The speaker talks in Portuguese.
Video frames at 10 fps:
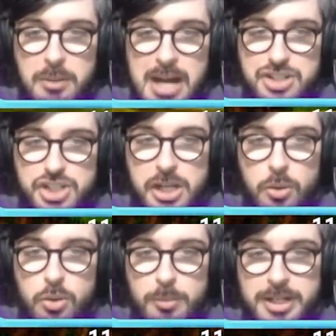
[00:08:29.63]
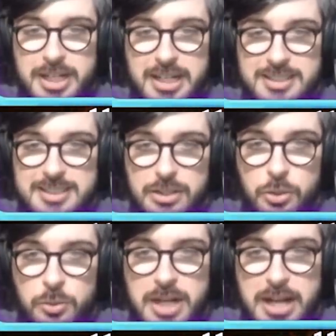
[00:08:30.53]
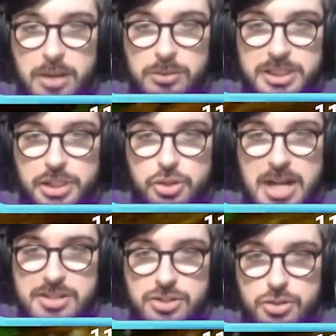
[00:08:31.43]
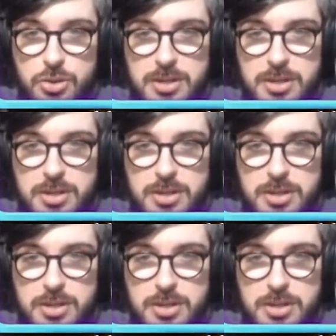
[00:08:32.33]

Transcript: acho que eu, como criança, nunca ia conseguir jogar esse jogo,